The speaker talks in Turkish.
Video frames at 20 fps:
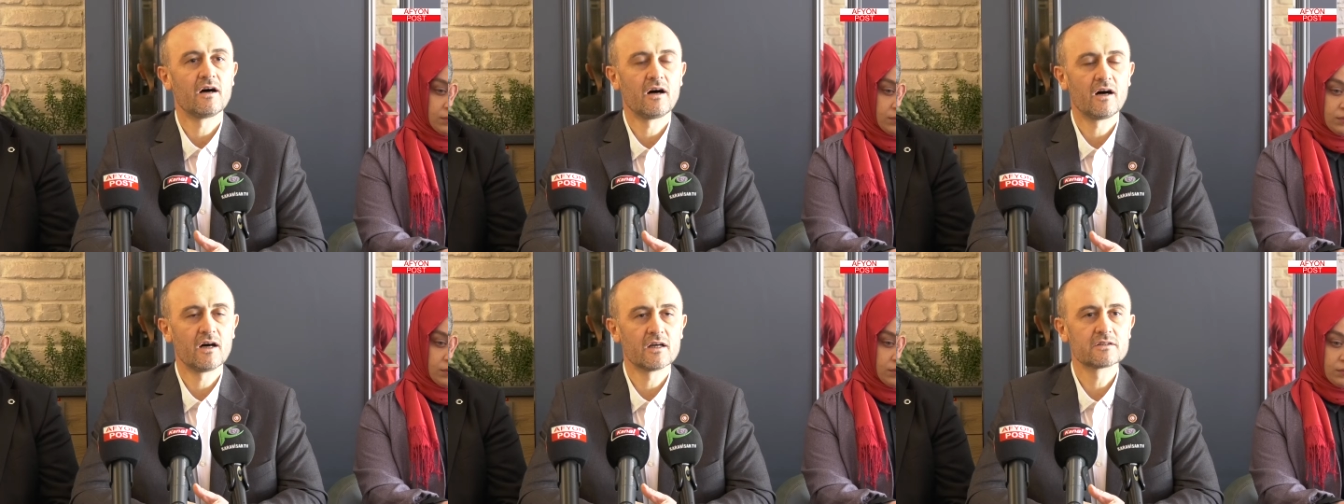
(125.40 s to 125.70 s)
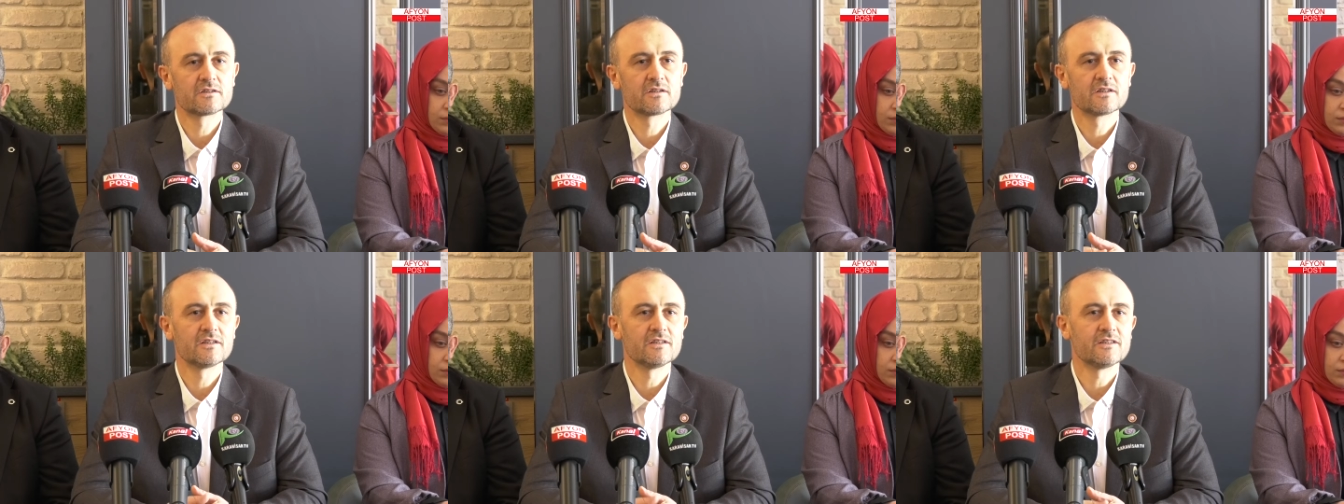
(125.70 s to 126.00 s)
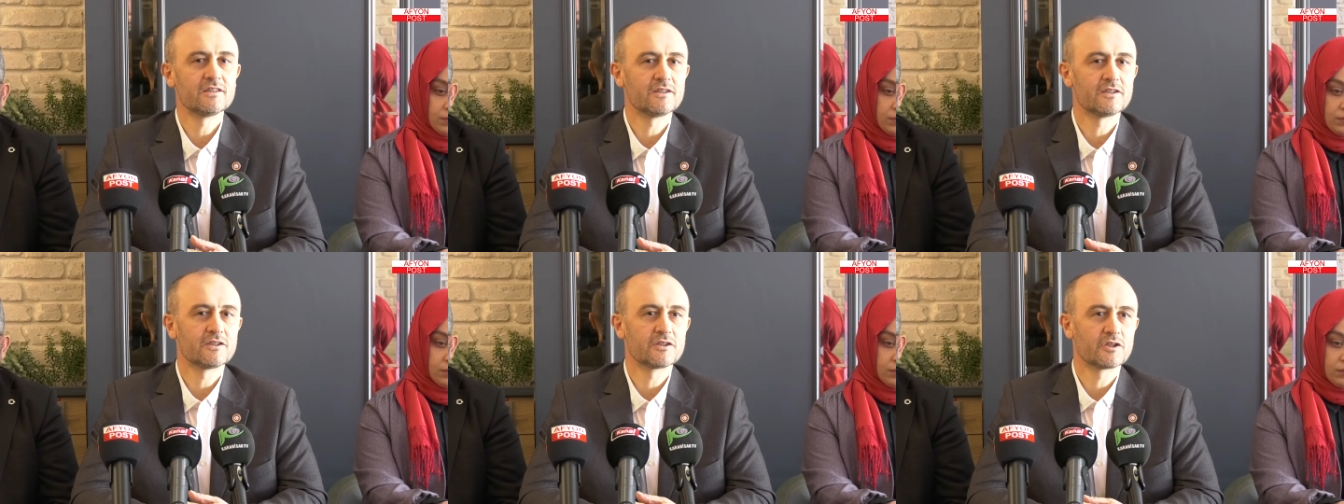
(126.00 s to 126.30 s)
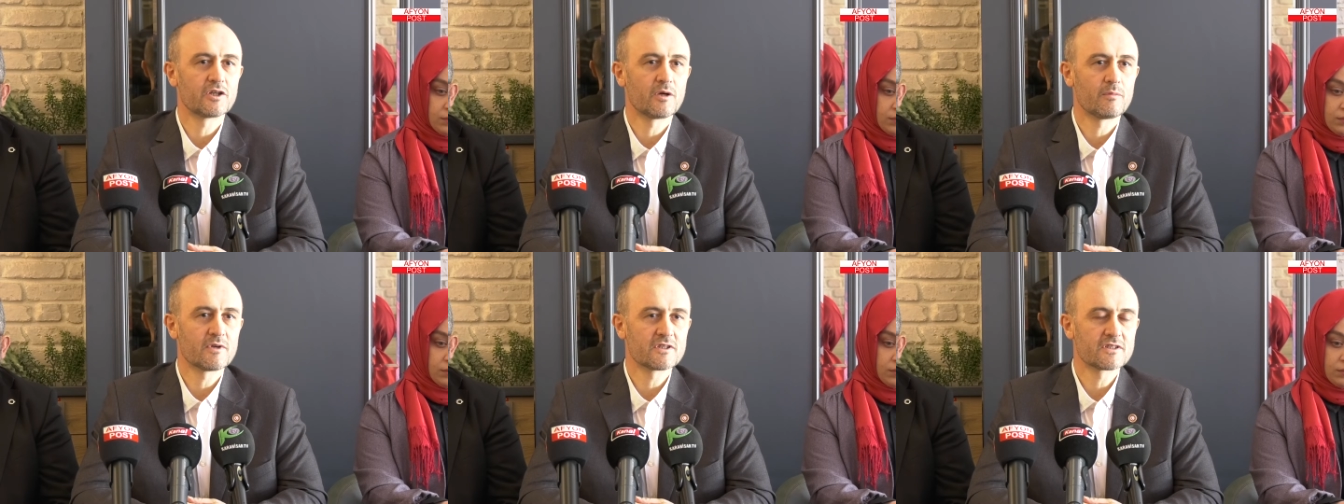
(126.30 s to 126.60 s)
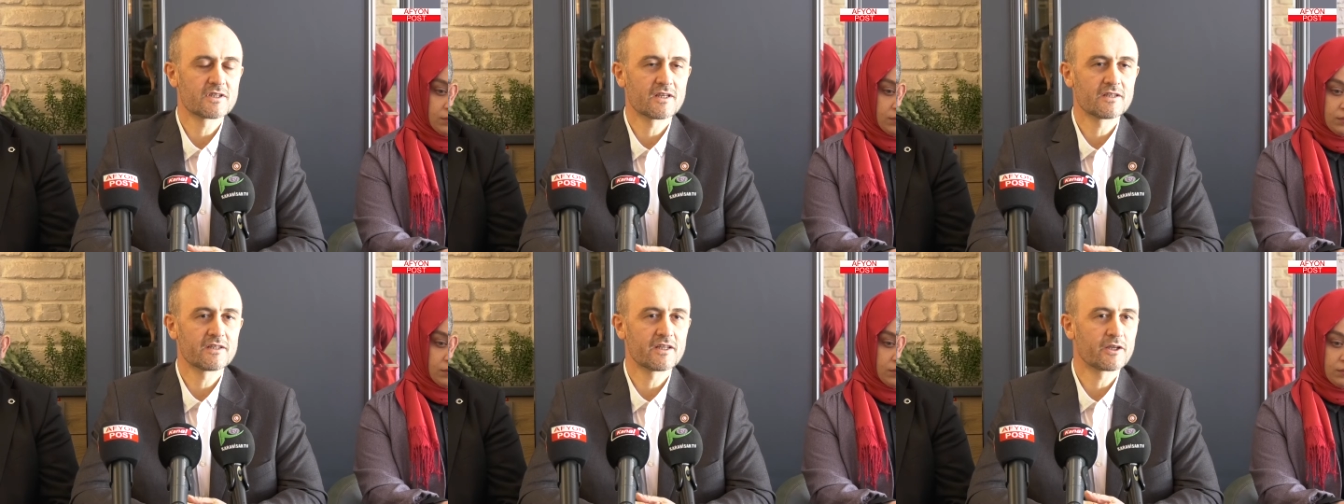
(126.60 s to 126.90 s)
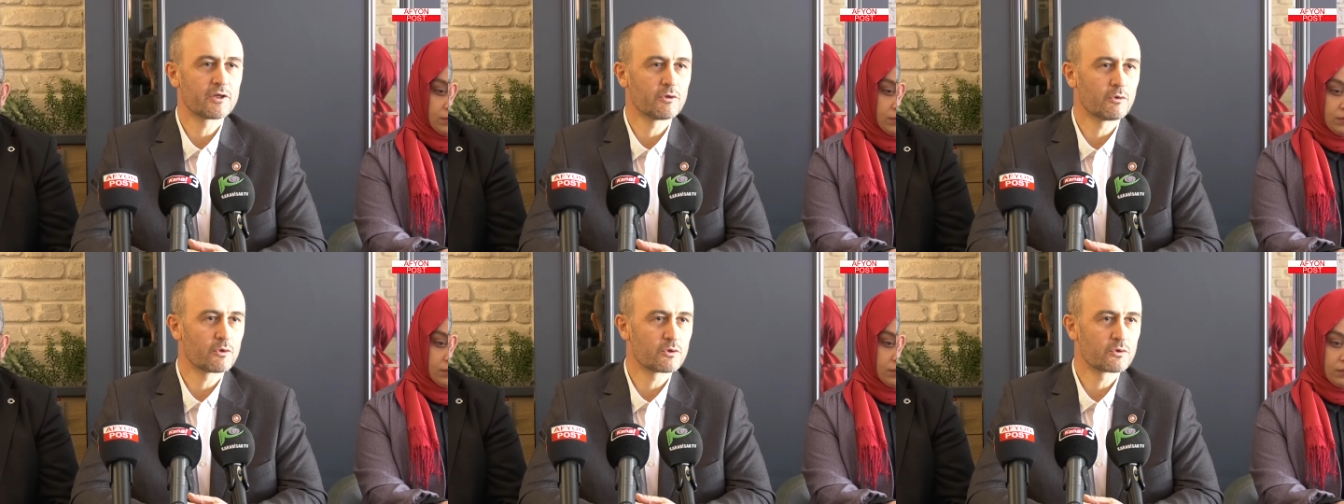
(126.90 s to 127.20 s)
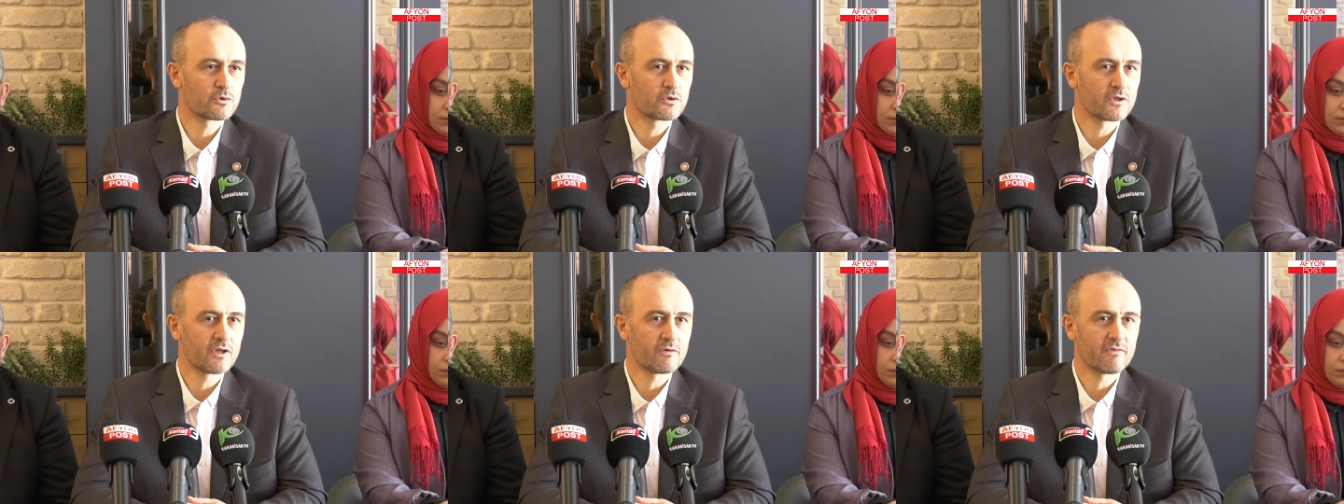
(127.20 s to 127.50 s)
artı Ramazan'daki
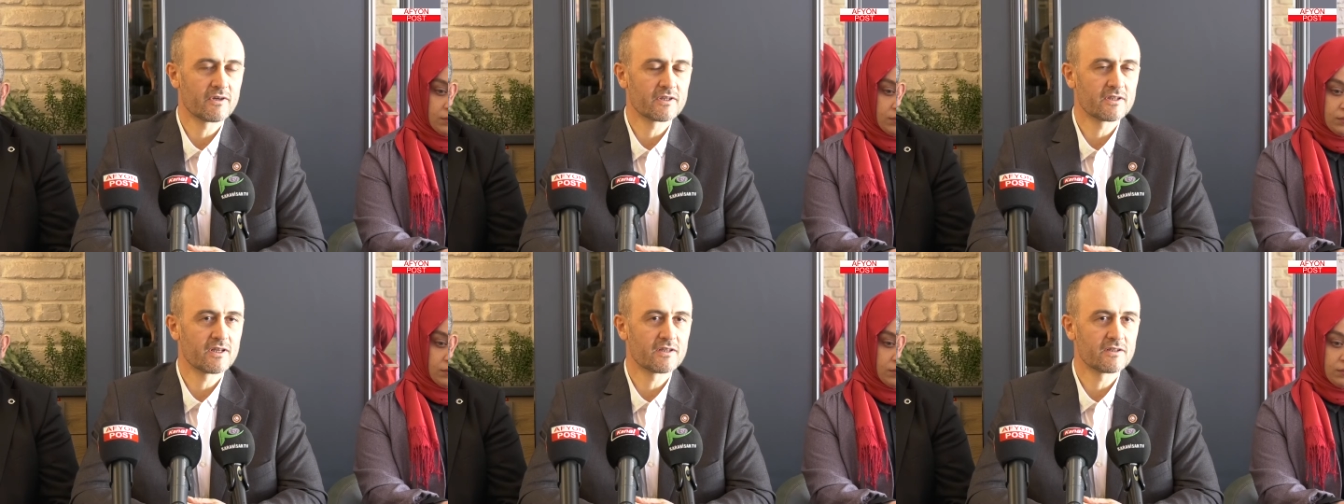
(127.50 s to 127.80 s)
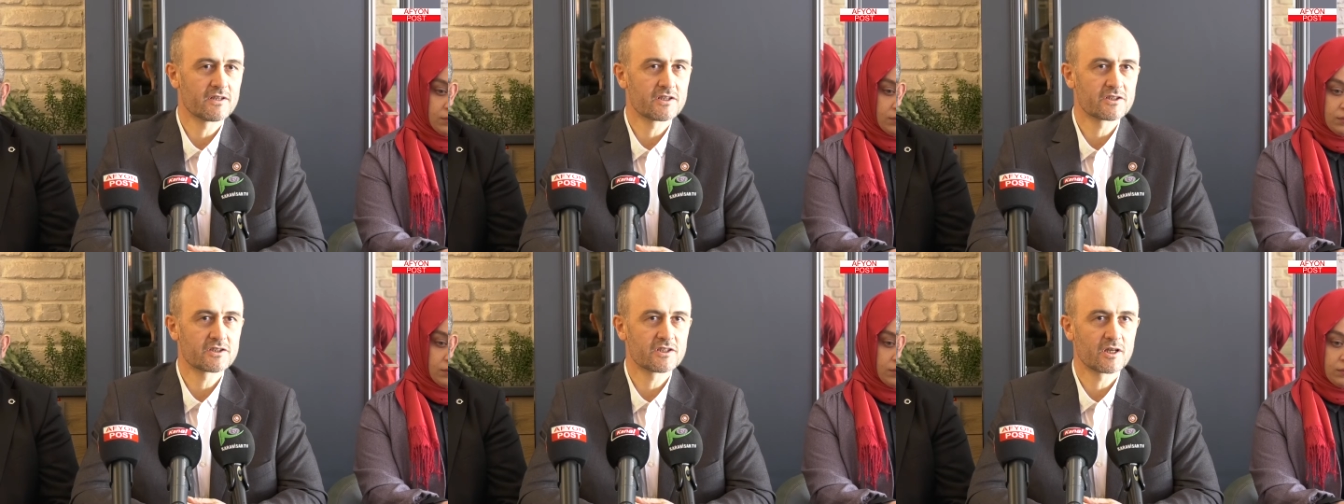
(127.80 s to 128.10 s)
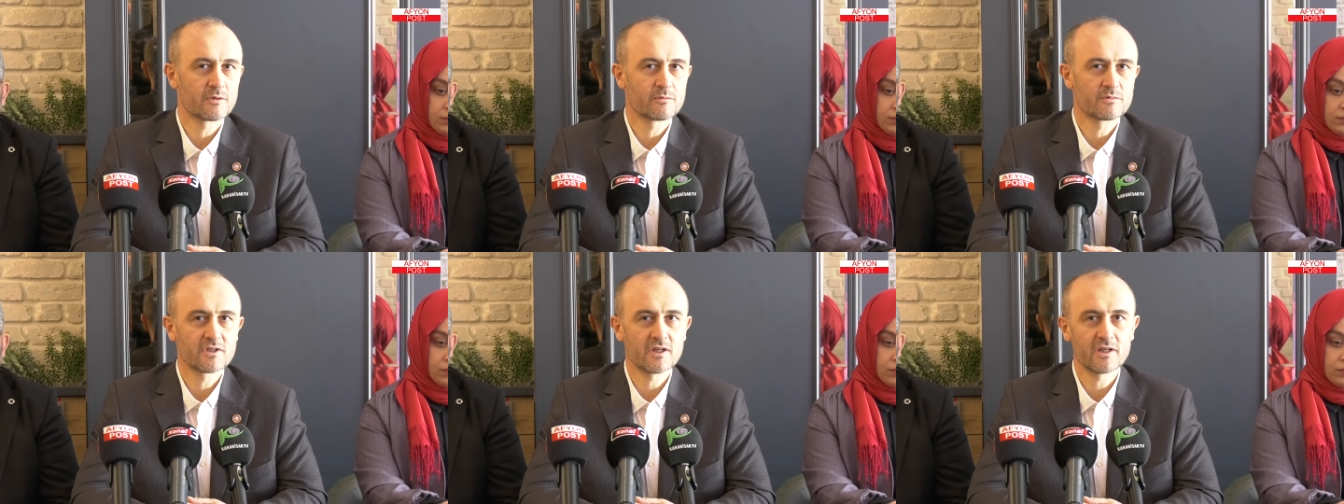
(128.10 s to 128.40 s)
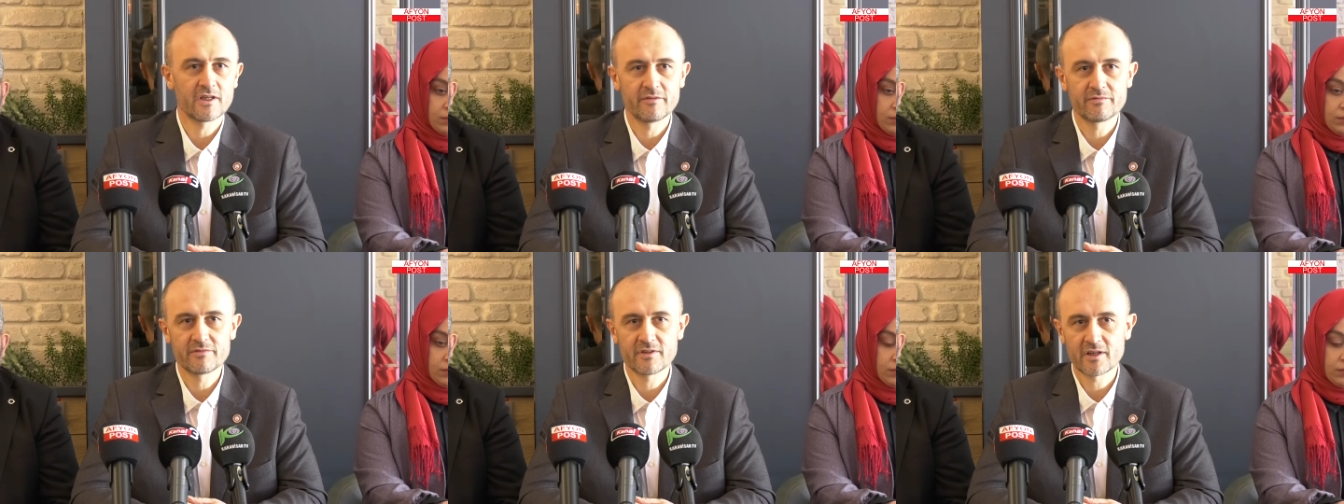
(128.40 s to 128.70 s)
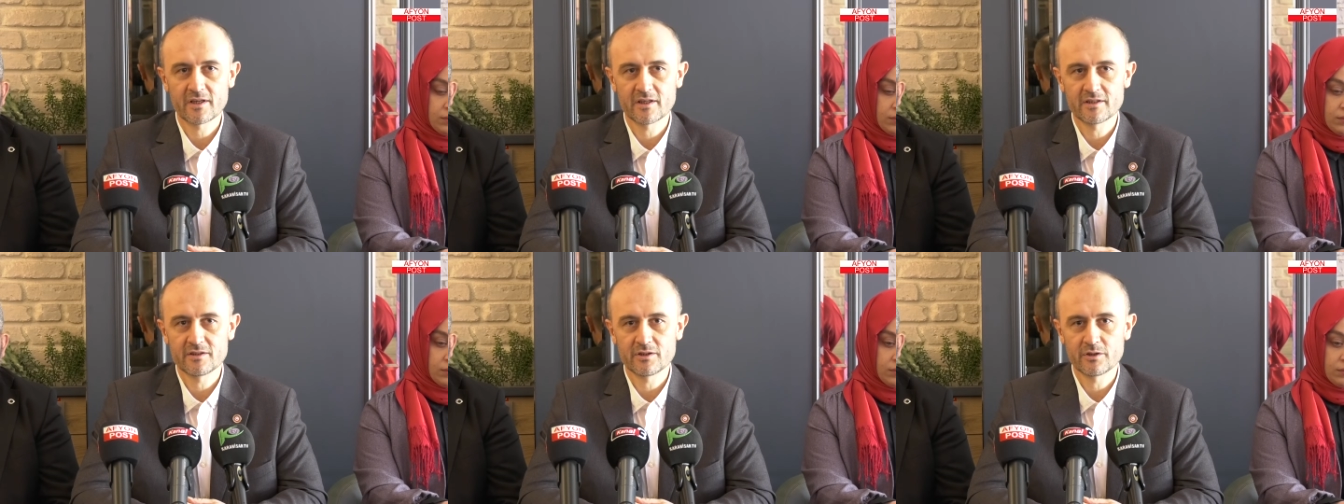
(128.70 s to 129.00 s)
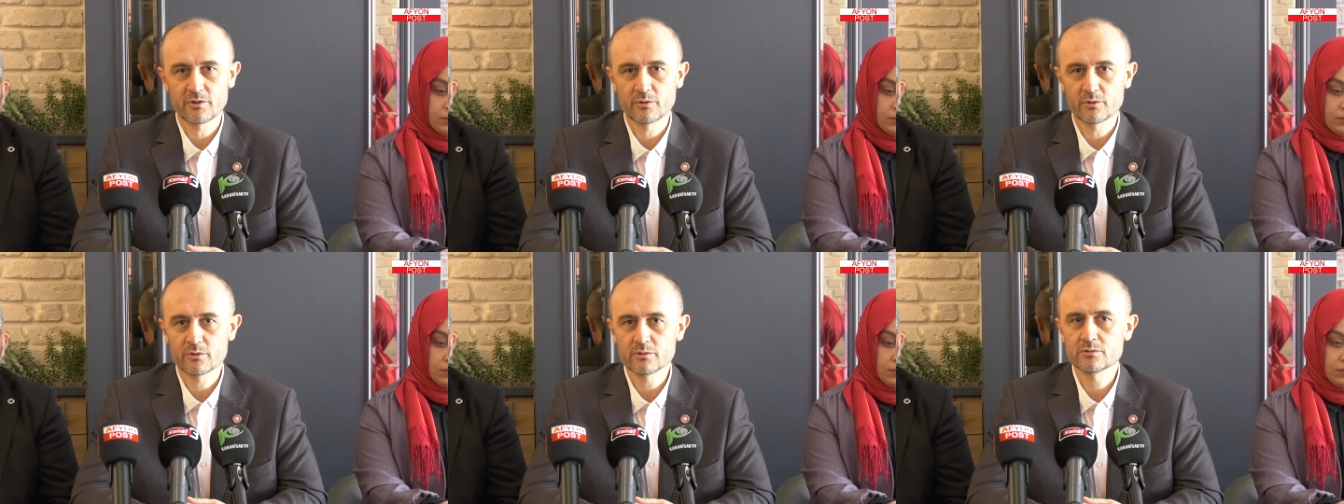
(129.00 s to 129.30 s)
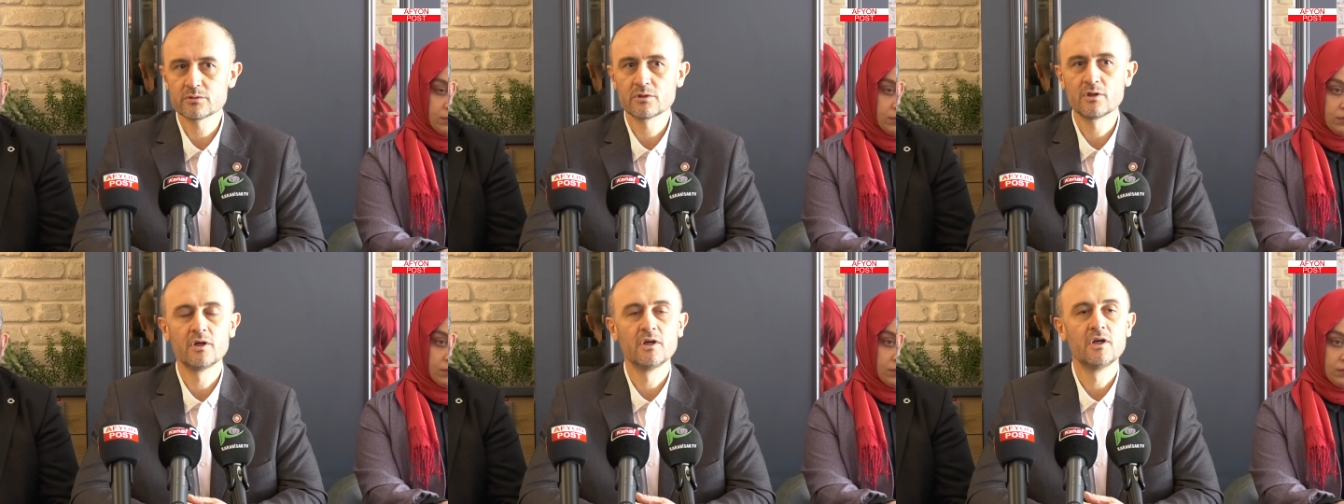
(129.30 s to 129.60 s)
oruç tutan vatandaşlarımıza iftar ettiriyoruz.